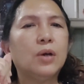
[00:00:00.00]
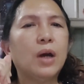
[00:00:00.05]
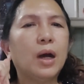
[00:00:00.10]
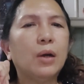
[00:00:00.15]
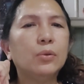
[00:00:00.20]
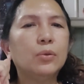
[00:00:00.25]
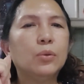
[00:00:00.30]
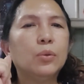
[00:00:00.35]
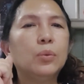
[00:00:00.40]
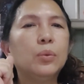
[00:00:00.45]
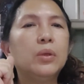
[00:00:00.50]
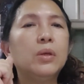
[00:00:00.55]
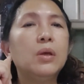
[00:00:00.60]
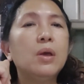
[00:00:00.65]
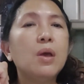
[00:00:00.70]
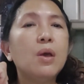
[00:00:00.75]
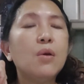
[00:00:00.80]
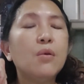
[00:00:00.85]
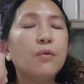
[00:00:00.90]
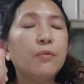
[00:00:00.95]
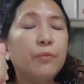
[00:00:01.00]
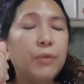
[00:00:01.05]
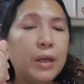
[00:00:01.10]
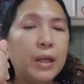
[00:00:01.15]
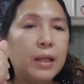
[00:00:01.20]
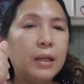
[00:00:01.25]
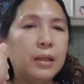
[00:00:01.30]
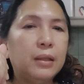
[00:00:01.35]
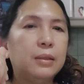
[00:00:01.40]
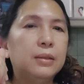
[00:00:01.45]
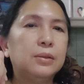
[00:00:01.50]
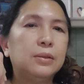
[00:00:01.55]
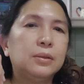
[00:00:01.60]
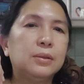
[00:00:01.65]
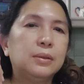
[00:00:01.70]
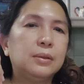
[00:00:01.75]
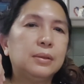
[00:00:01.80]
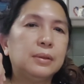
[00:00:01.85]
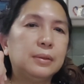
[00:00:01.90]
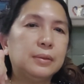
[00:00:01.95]
O how do we feel
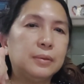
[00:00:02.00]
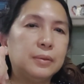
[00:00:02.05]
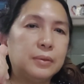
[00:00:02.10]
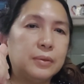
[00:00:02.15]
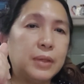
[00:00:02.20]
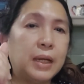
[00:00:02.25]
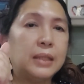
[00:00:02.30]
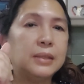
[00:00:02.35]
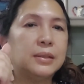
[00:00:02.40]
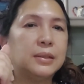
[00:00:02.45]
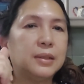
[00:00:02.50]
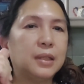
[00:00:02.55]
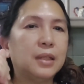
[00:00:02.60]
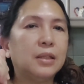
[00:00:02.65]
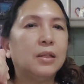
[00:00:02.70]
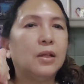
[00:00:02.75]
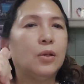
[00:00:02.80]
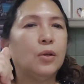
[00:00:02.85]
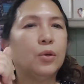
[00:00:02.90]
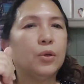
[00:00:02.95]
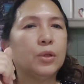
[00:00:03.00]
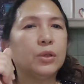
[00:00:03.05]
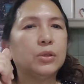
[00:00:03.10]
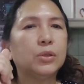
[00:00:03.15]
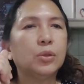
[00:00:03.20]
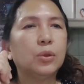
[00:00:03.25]
rest in the Lord?